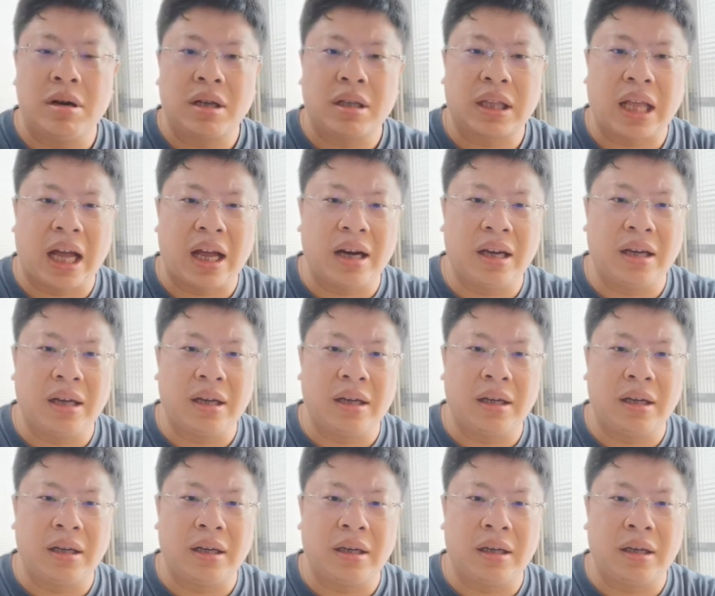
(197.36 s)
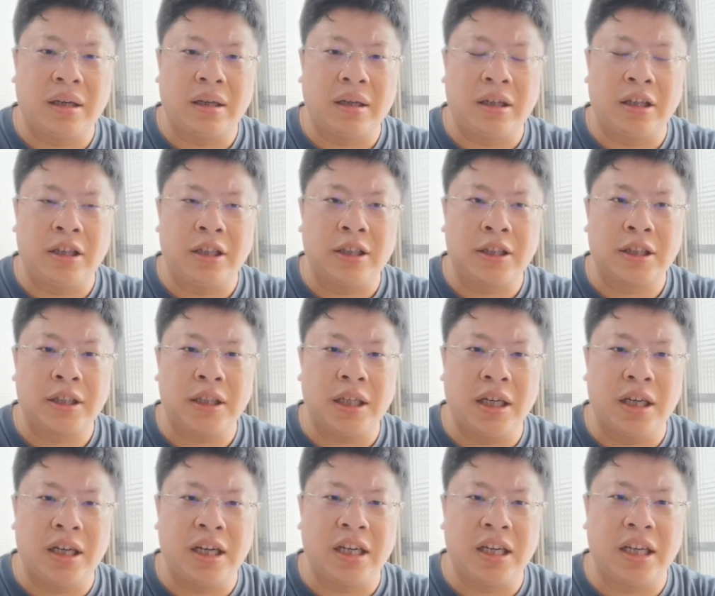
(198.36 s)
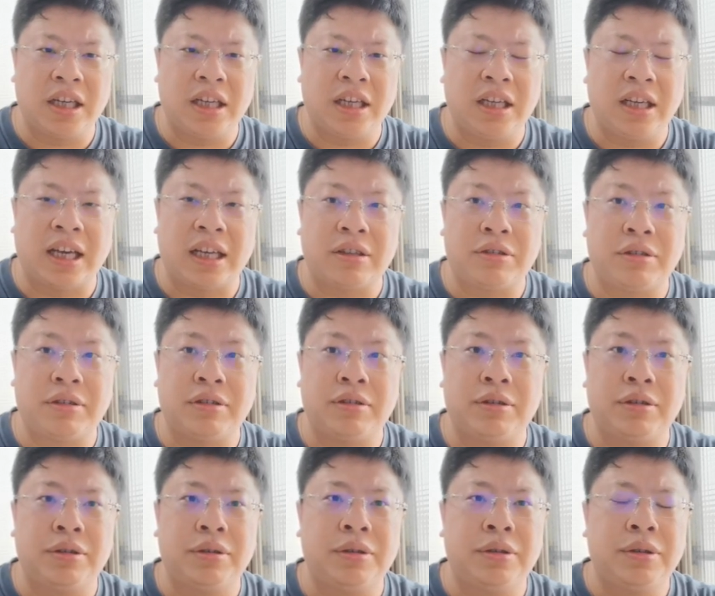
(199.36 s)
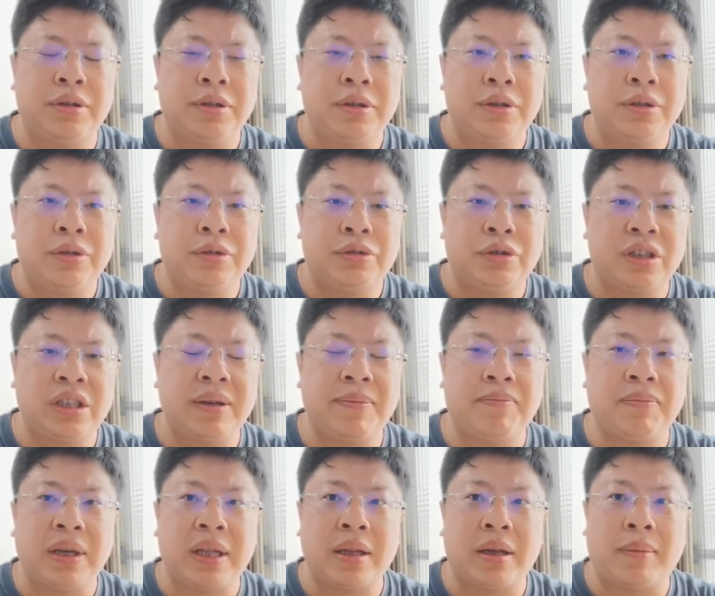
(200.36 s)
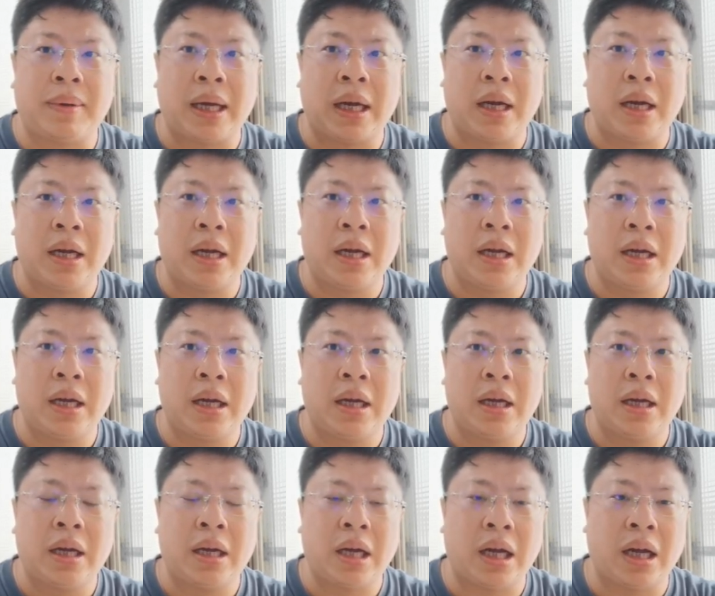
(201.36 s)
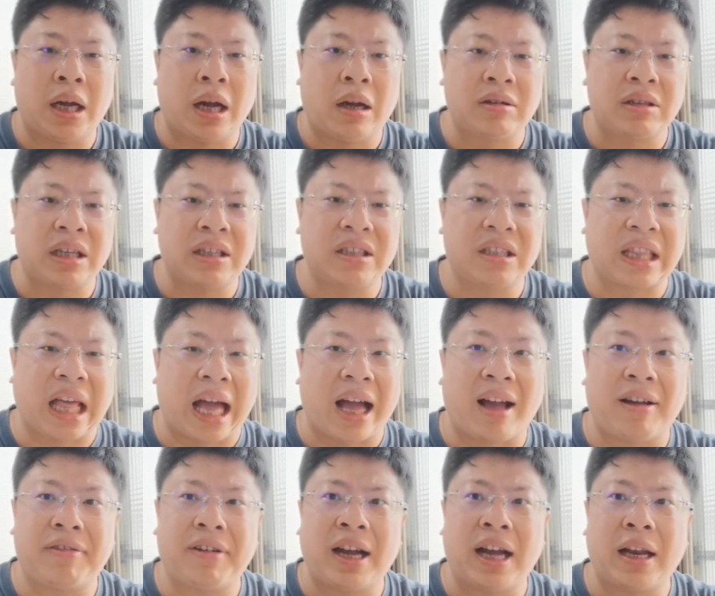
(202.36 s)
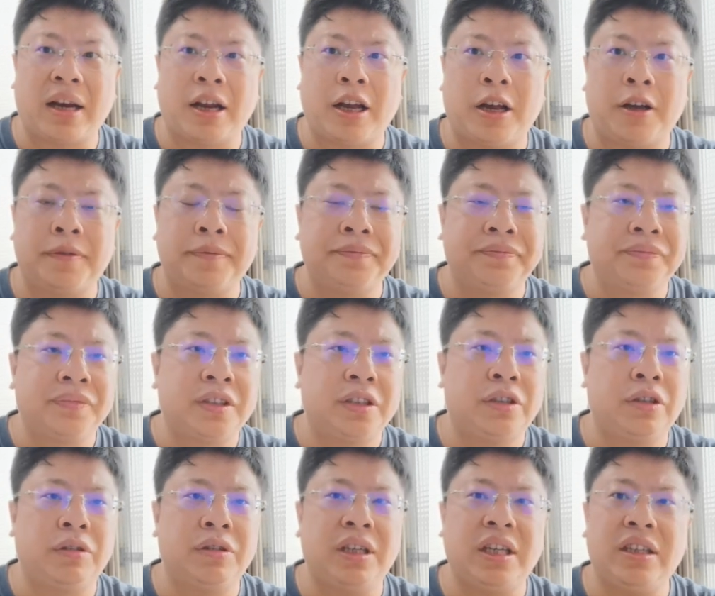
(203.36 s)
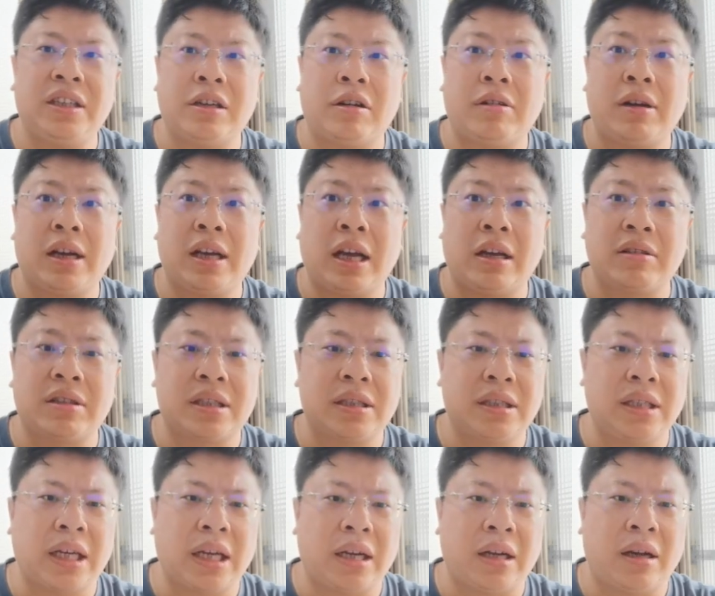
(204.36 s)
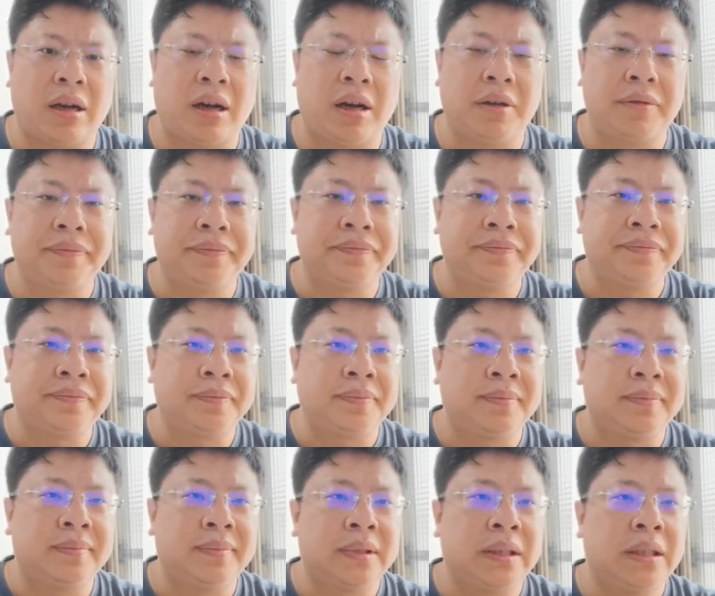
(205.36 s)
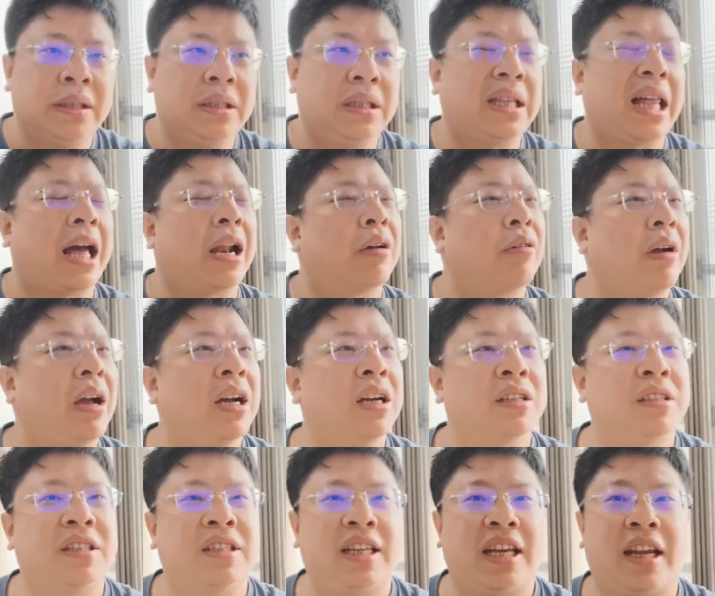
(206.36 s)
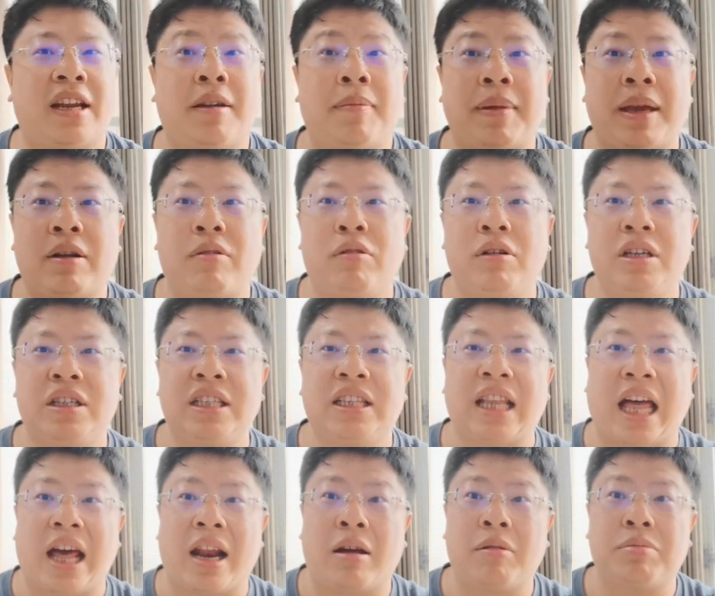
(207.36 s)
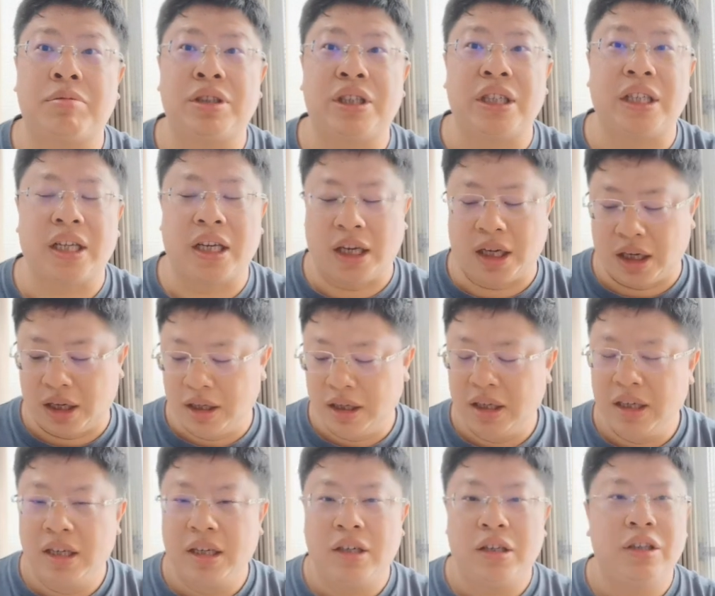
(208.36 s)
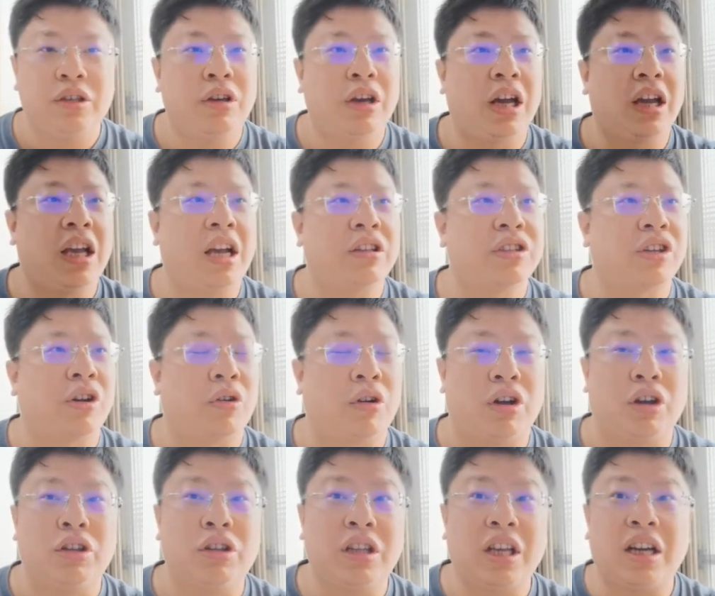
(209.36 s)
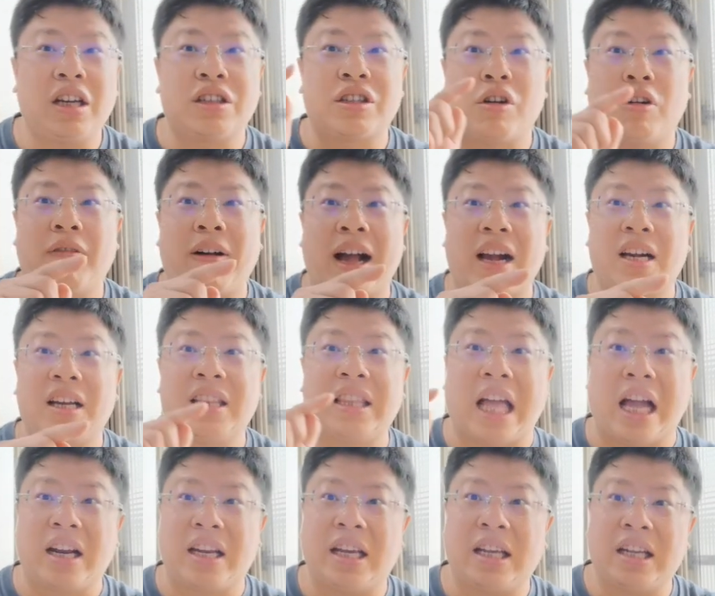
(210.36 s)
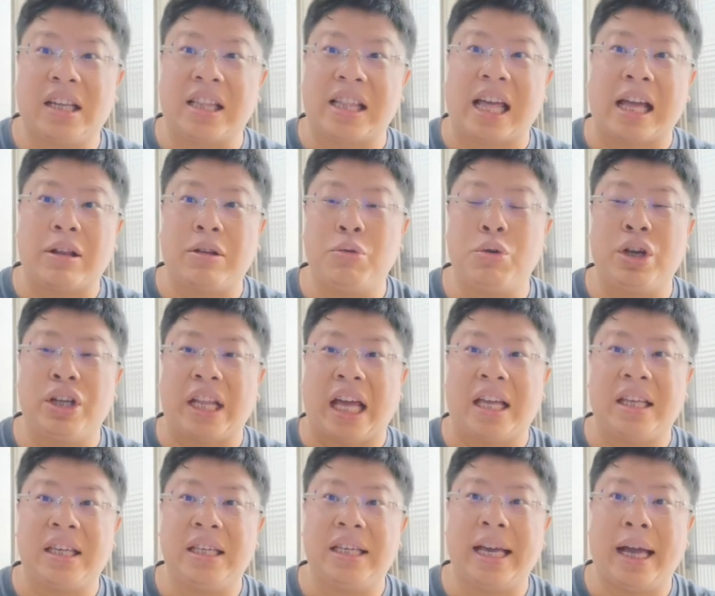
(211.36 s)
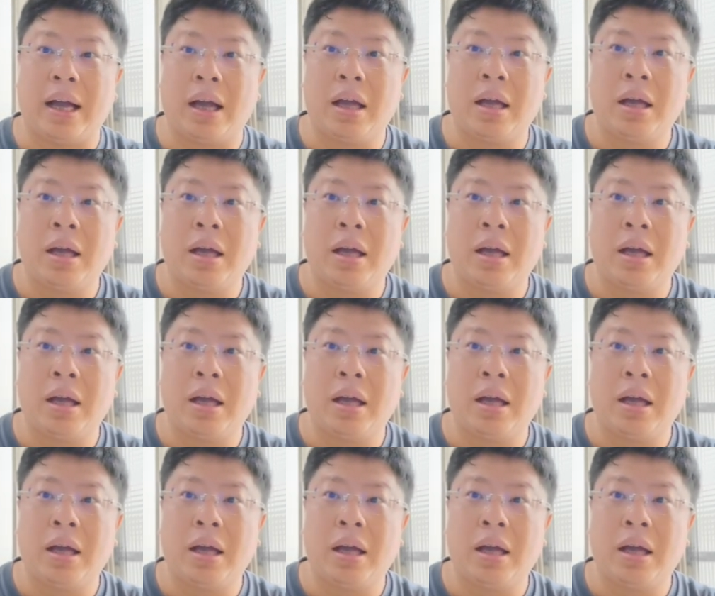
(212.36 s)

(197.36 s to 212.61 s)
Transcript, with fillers: 打了是二零零一年去去进兵的嘛？啊，好像是打阿富汗哈。九一九幺幺事件了哈，已经打了快二十年了，美国已经打到不行了哈，要要走了，那个手法跟当年的南越南一样，